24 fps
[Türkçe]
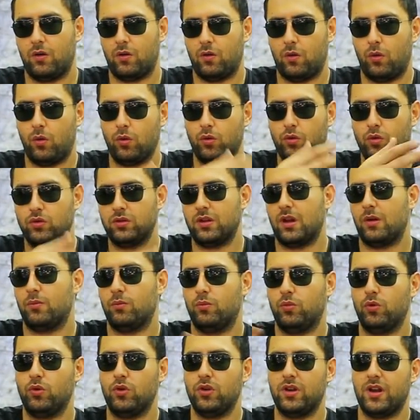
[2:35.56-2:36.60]
o
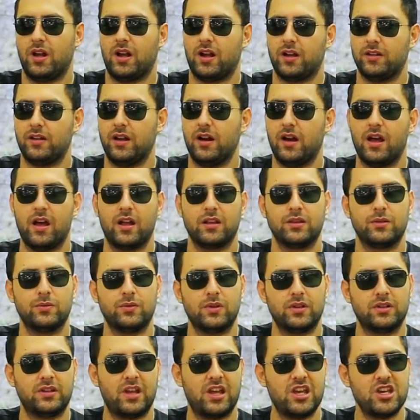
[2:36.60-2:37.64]
günden bugüne kadar
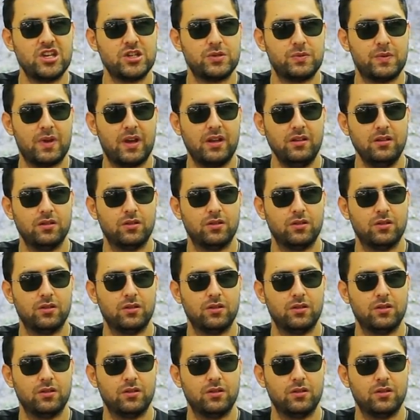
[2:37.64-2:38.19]
hayatımda değişmeyen